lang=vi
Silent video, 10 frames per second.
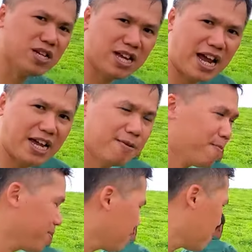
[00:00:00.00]
như thế này
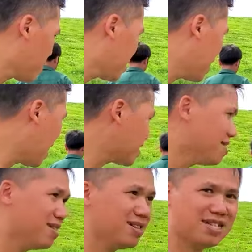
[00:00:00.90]
và để lát
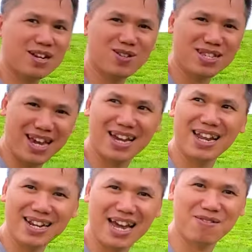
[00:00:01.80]
nữa sẽ có xe
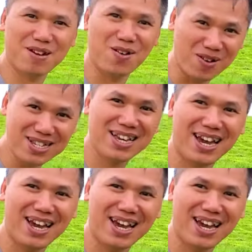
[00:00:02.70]
đến đây và đổ lên